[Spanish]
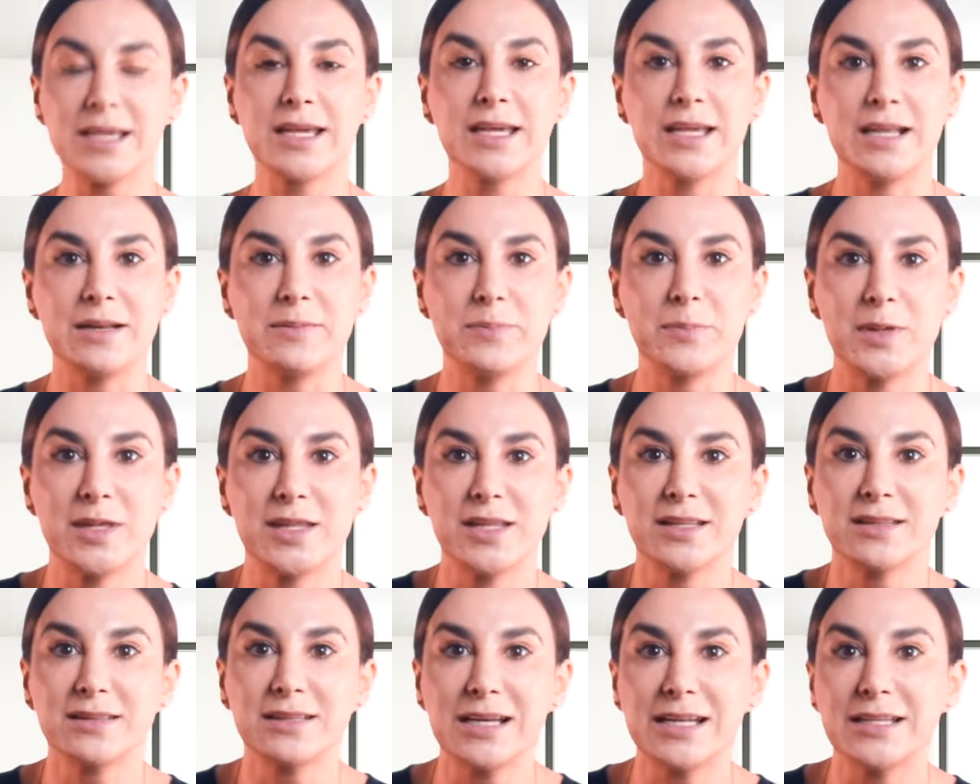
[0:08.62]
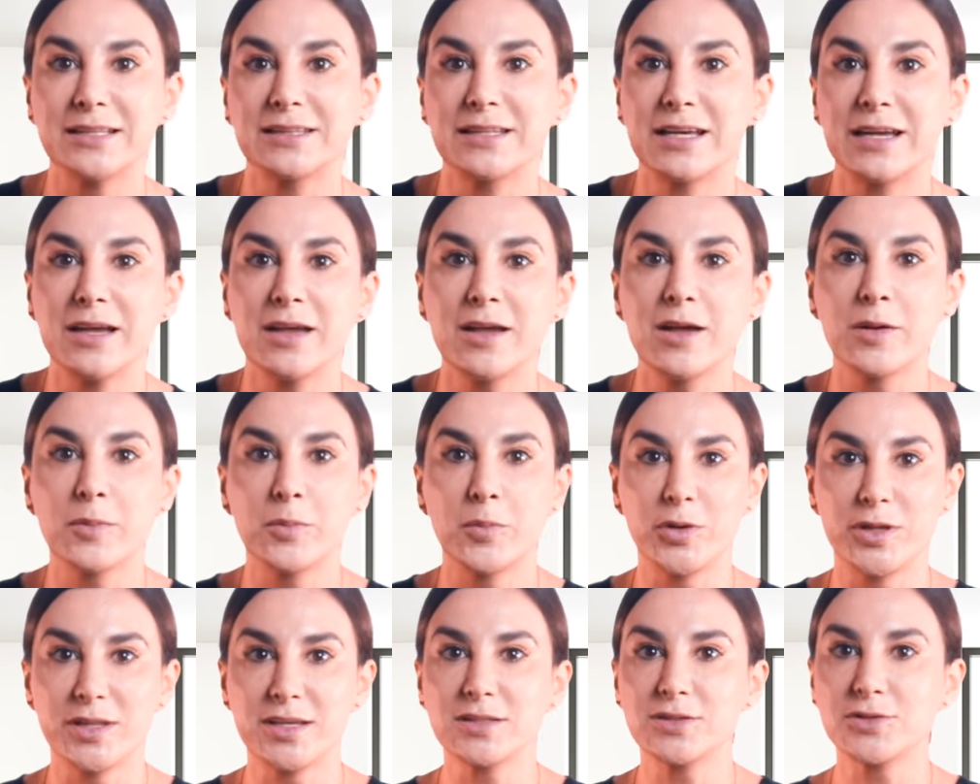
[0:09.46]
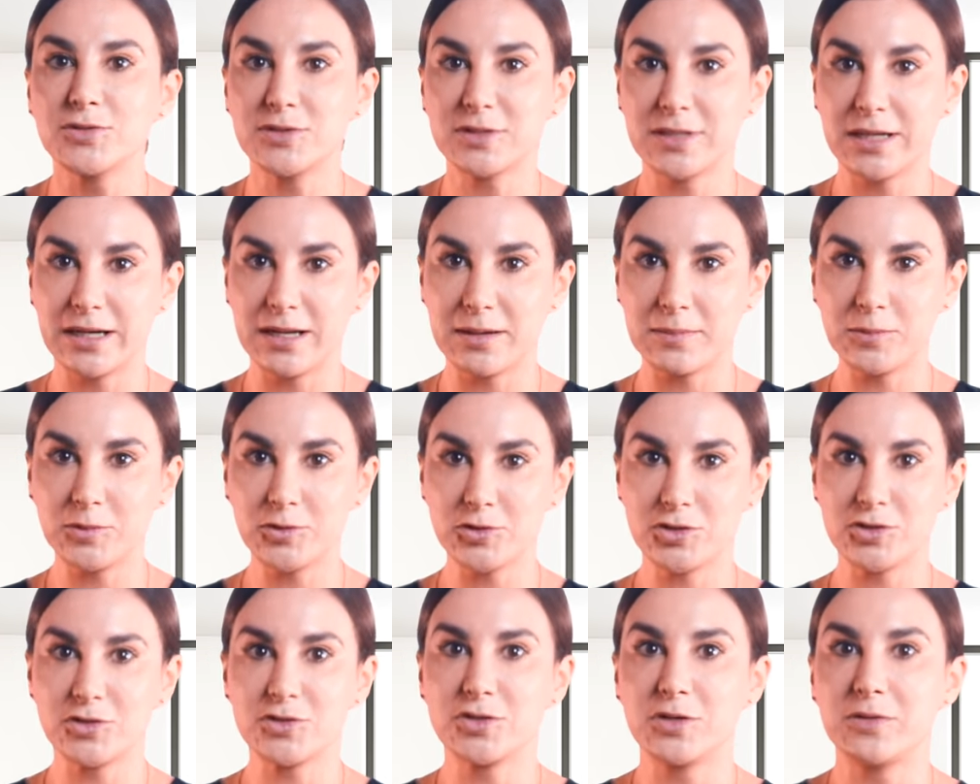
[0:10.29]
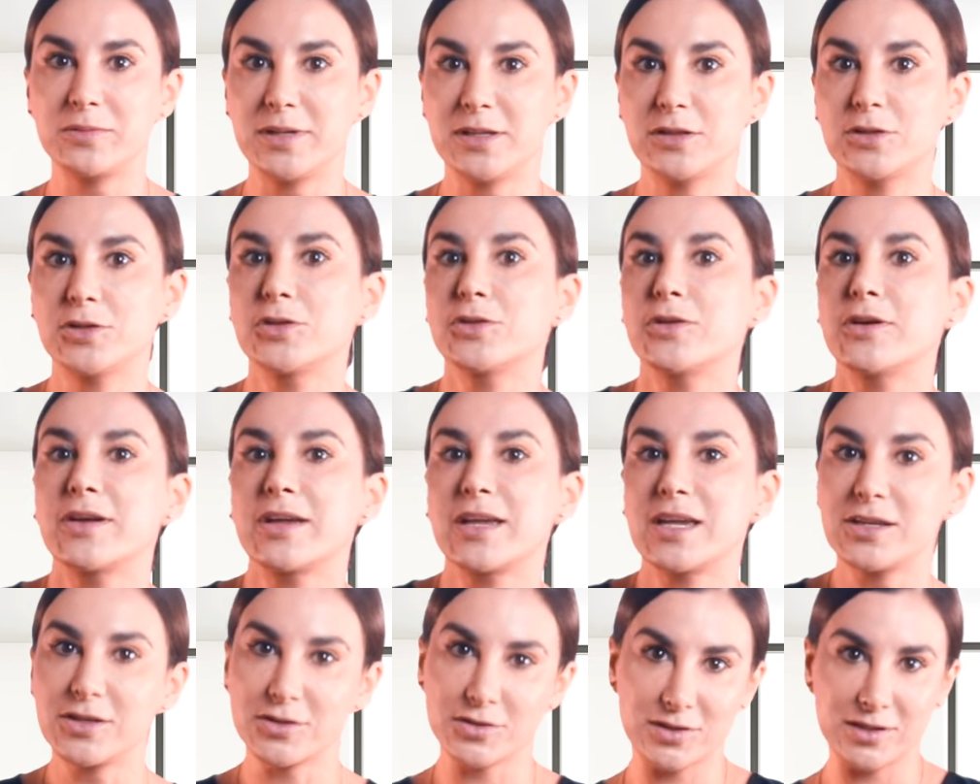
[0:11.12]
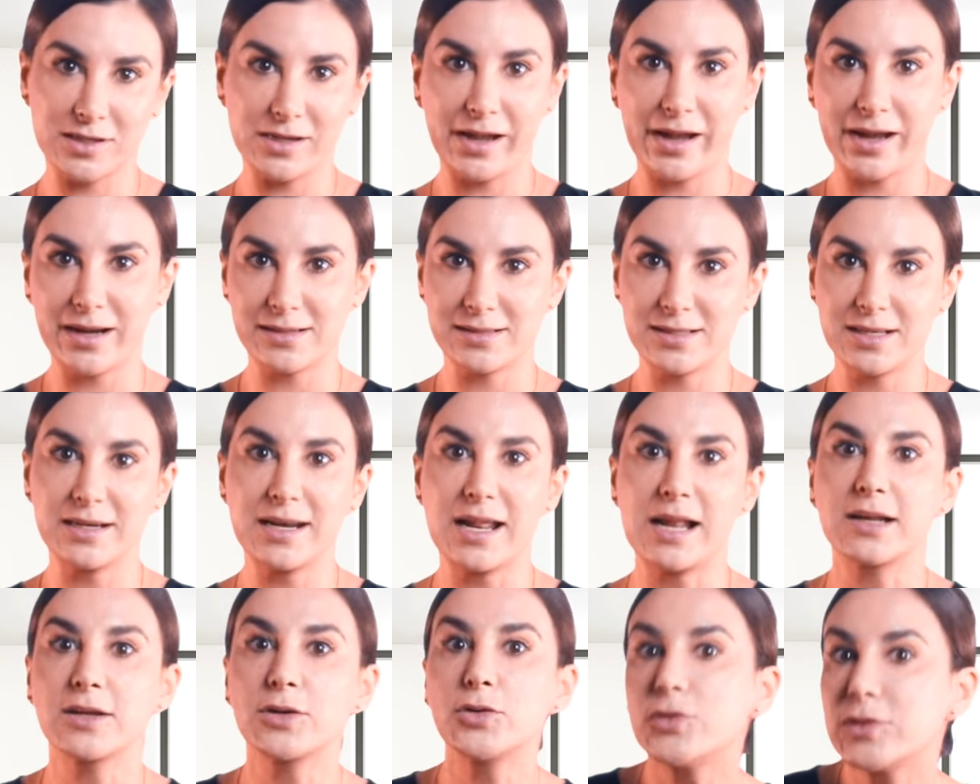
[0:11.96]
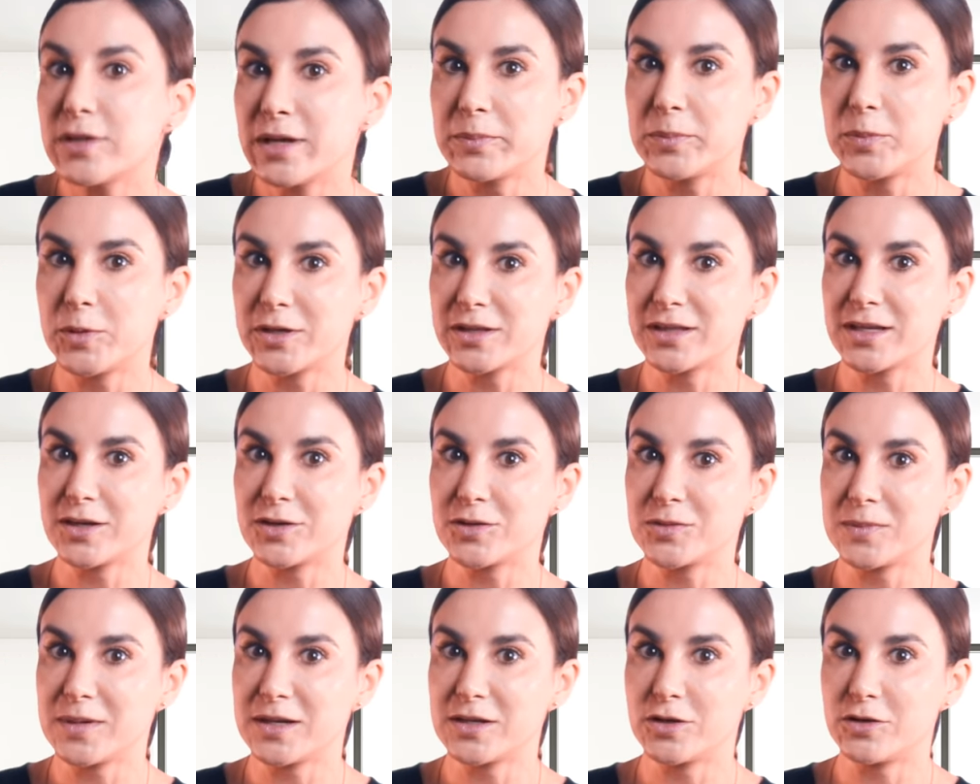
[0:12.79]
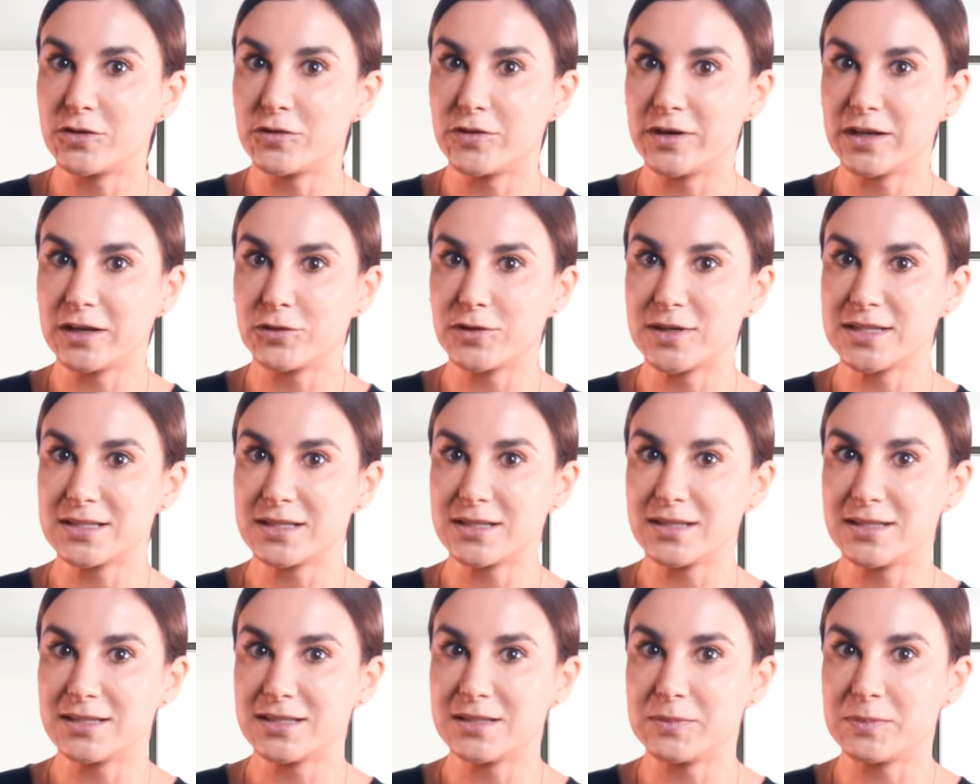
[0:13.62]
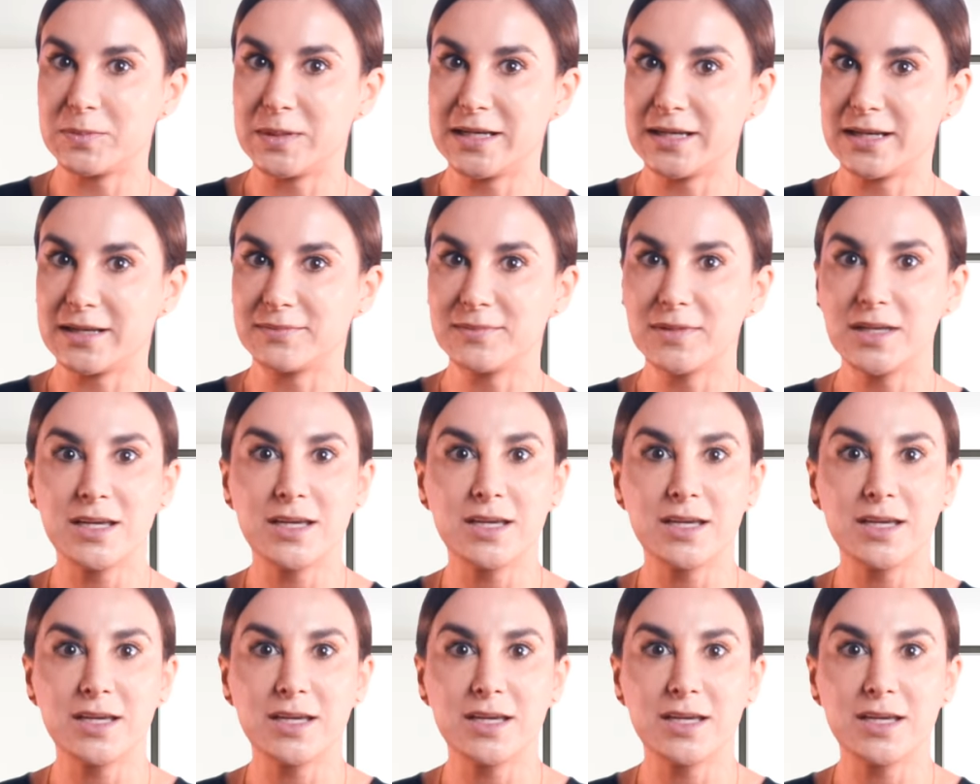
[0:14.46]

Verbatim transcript: El pie de atleta puede asustar a muchos, sobre todo a aquellos que ejercen algún deporte con mayor frecuencia y disciplina.